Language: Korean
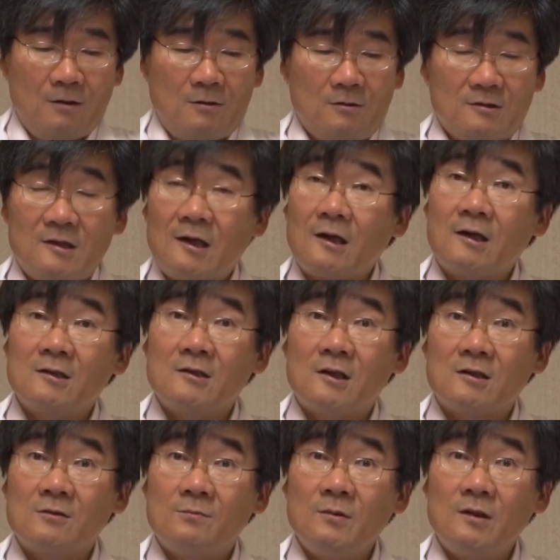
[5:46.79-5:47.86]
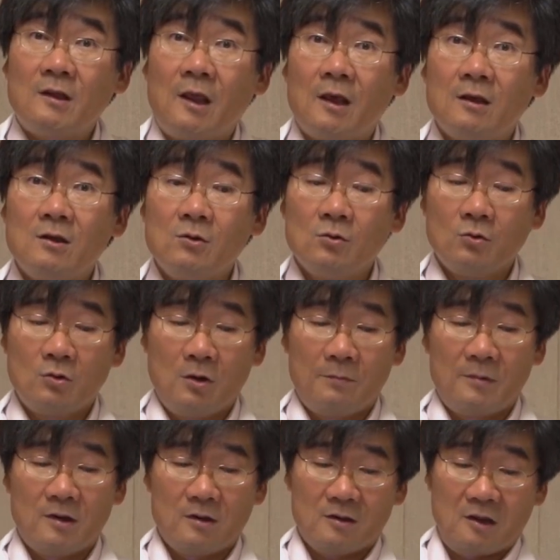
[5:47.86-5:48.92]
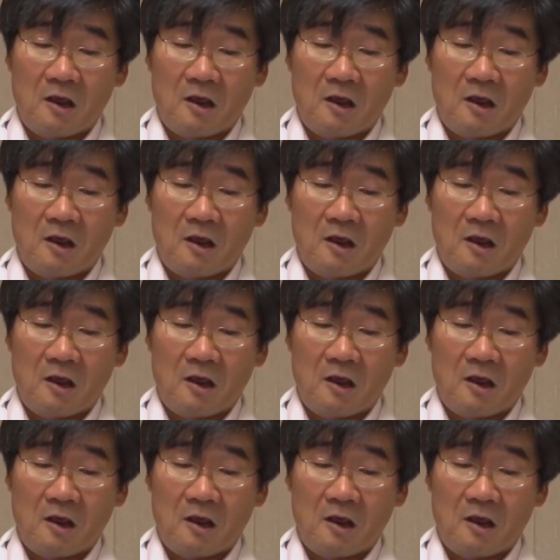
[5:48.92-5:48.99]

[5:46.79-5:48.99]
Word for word: 어, 잘 아시다시피 대기오염,